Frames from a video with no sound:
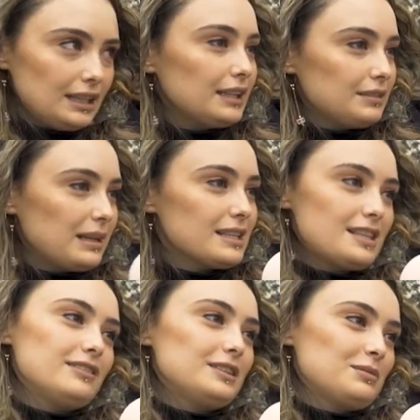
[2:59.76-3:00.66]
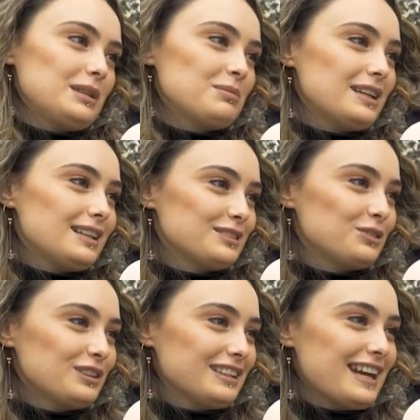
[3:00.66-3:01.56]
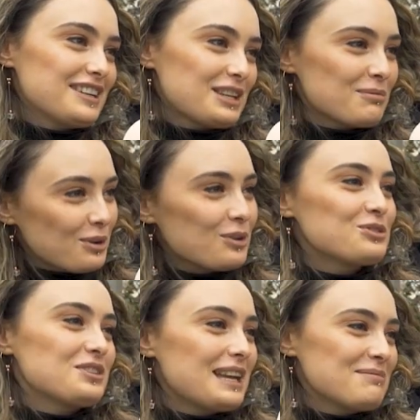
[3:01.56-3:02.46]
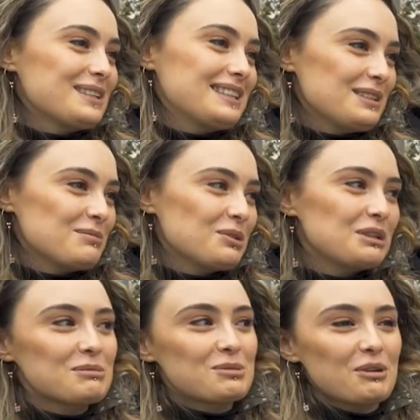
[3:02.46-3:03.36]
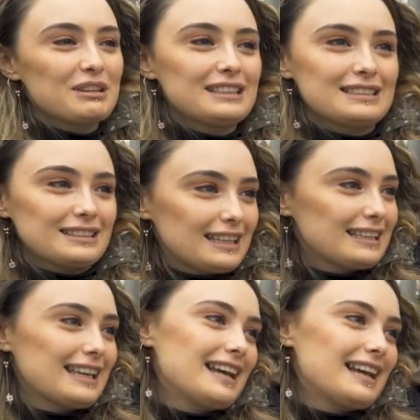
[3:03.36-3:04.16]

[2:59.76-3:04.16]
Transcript: Yani ben severim elimin altında olan her şeyi. Böyle önceden bir gideyim göreyim sonra işte denk